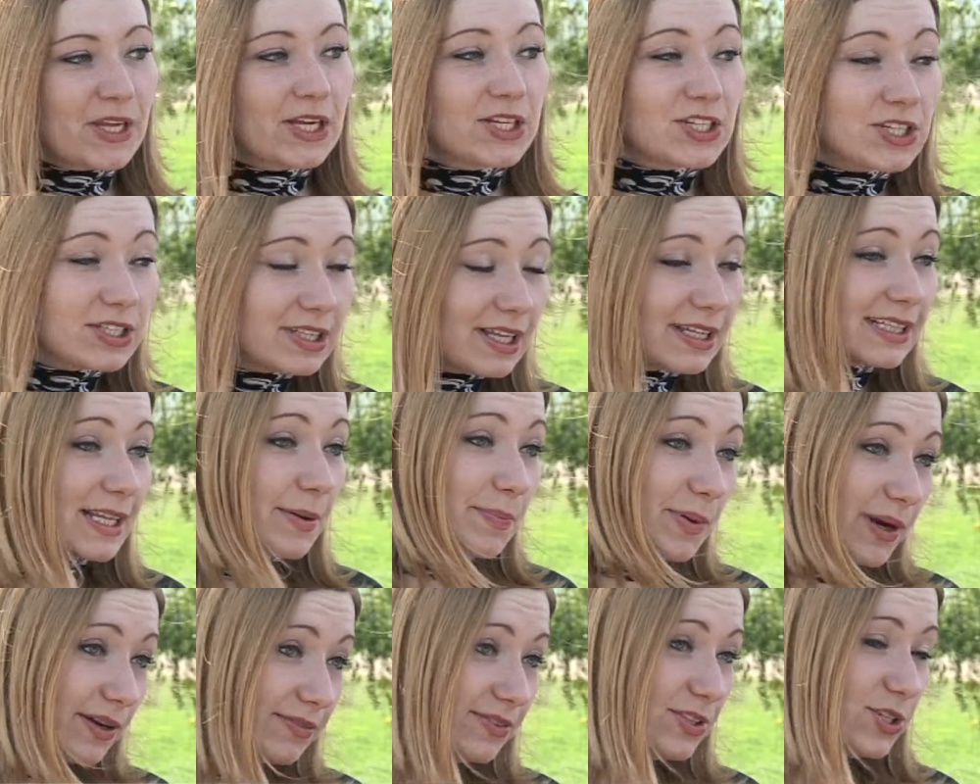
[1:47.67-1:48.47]
Czyli tak
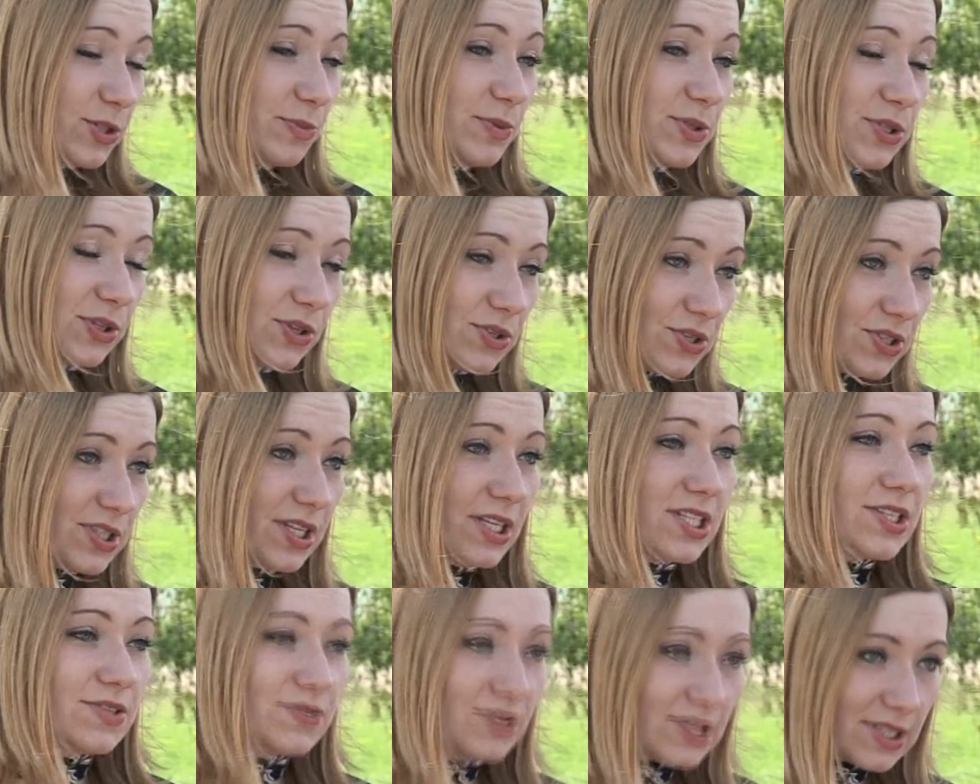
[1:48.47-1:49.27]
naprawdę, żeby
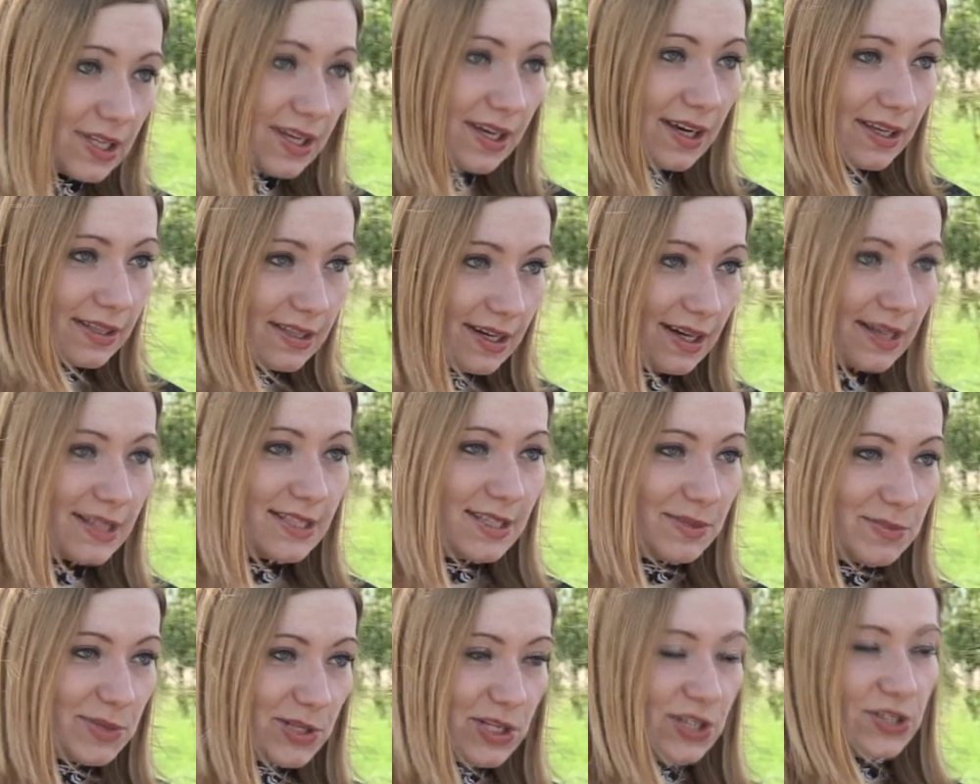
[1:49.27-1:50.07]
skorzystać z wszystkich
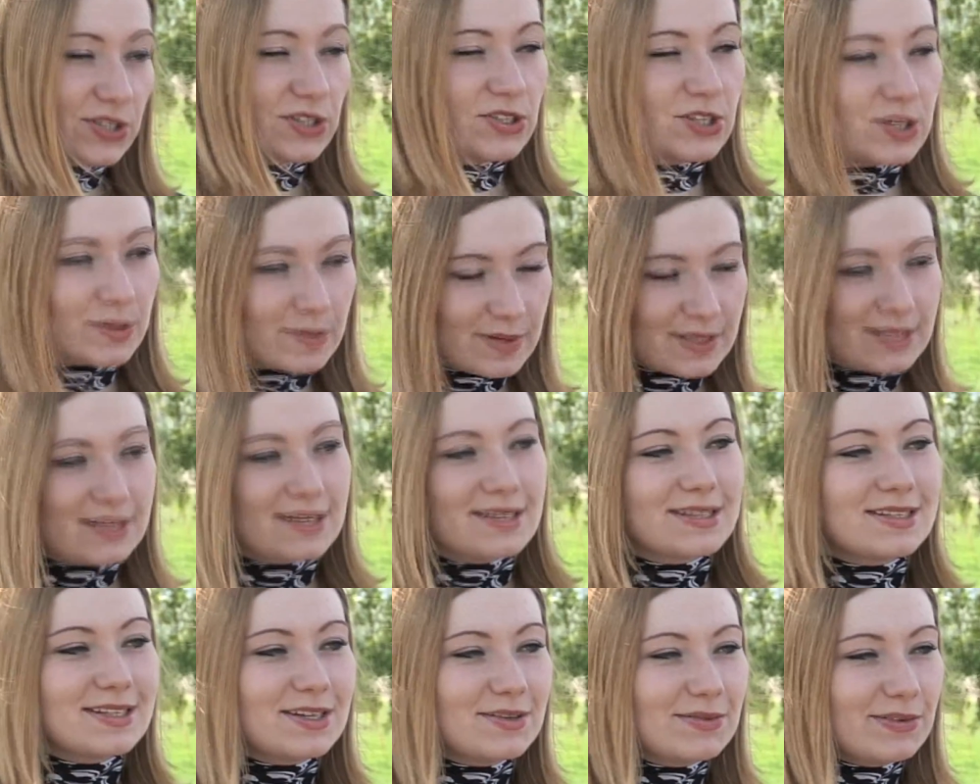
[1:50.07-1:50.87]
atrakcji, myślę, że trzeba
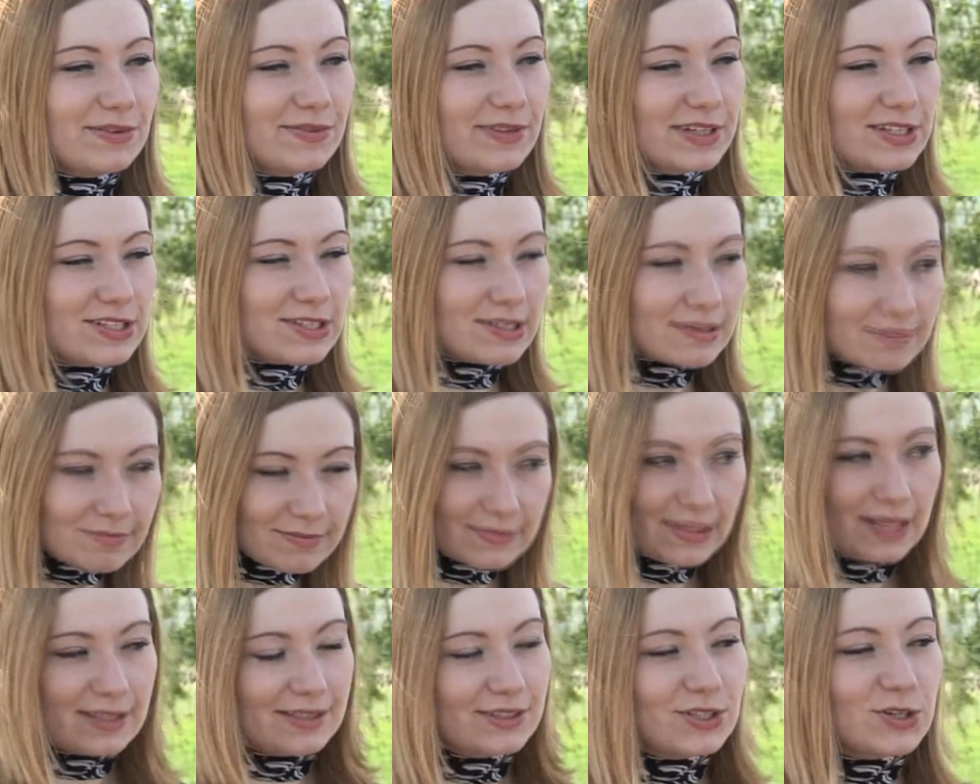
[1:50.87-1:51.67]
zarezerwować
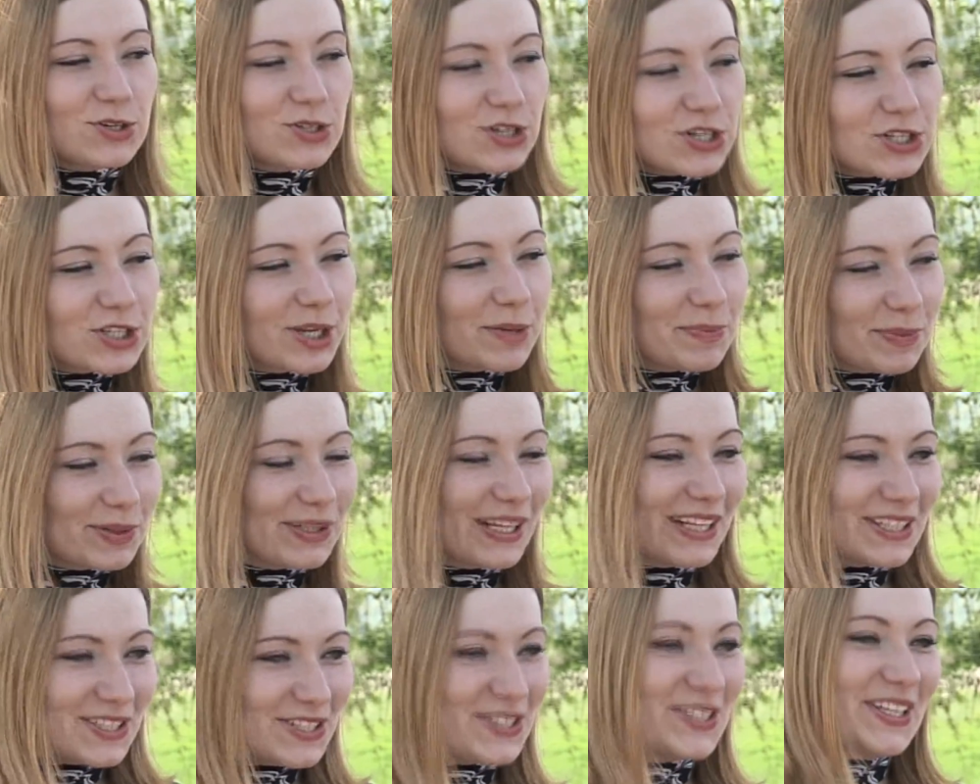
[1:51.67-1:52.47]
troszeczkę
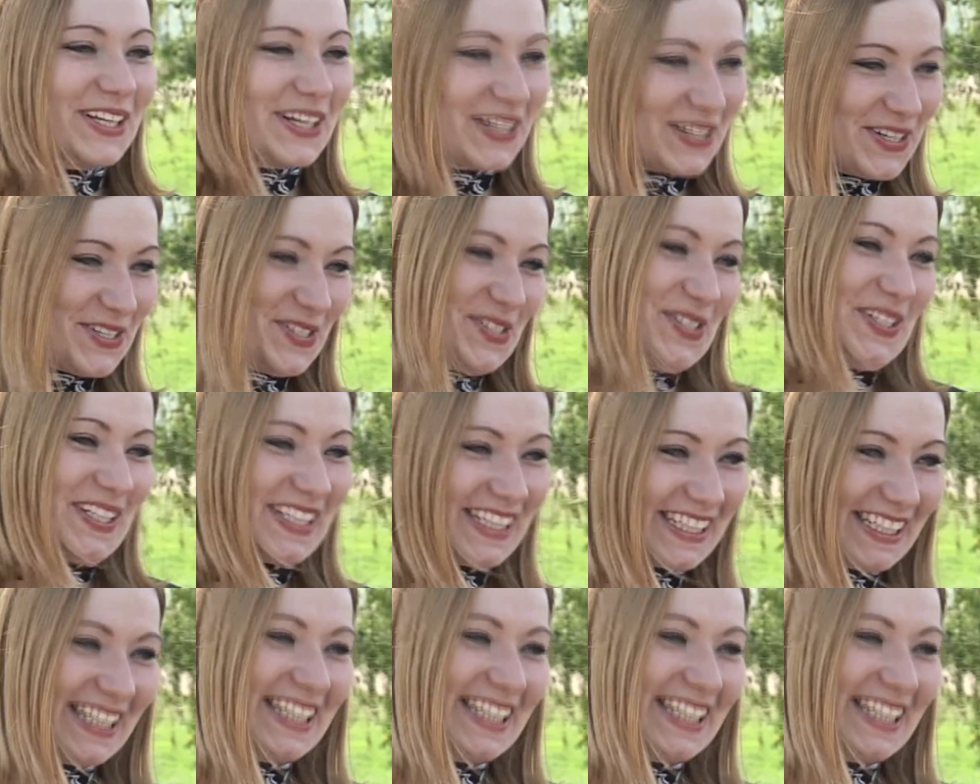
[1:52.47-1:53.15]
ponad 4 godziny.